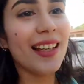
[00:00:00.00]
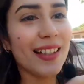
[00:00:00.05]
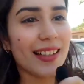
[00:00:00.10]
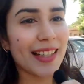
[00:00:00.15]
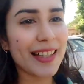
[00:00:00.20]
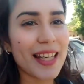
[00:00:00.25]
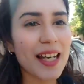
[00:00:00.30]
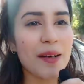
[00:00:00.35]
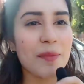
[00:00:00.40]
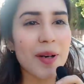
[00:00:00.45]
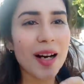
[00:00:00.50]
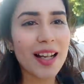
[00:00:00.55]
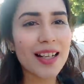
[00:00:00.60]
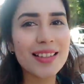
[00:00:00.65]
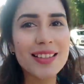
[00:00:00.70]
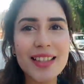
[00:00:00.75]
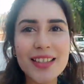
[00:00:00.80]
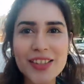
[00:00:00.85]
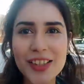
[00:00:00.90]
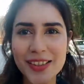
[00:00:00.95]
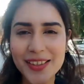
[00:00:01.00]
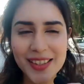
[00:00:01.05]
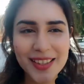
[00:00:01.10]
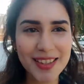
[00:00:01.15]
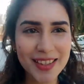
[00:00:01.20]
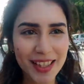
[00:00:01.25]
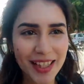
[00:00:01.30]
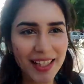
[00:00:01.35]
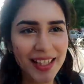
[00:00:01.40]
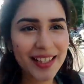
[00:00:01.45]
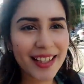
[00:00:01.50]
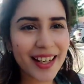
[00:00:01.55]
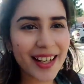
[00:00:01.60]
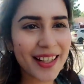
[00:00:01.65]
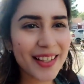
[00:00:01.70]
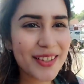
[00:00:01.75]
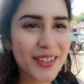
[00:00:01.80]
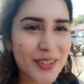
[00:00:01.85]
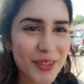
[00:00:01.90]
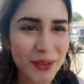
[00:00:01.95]
देखिए हमारे साथ शतरंज के
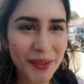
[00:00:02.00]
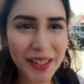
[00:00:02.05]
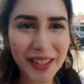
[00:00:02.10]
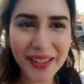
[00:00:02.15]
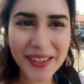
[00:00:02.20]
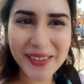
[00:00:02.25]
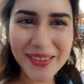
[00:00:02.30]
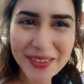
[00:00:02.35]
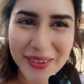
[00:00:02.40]
खिलाड़ी छोटे